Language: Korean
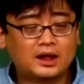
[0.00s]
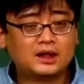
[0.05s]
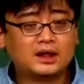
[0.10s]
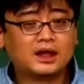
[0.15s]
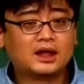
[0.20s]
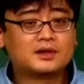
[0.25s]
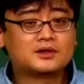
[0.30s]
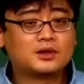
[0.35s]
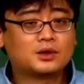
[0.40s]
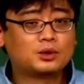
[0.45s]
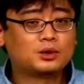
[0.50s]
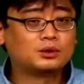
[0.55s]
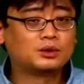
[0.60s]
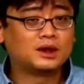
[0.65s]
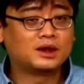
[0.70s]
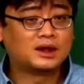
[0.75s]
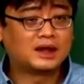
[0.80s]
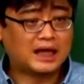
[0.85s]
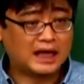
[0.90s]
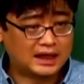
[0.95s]
대리가
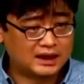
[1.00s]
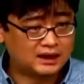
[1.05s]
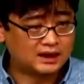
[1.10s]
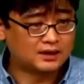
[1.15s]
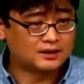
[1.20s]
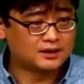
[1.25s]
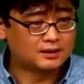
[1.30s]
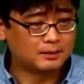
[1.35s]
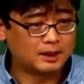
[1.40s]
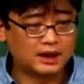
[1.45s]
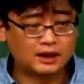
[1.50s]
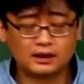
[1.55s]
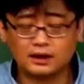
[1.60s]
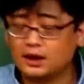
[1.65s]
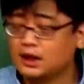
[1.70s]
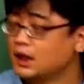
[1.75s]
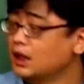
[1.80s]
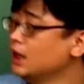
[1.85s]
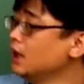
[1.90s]
적용되는 게 아니겠지만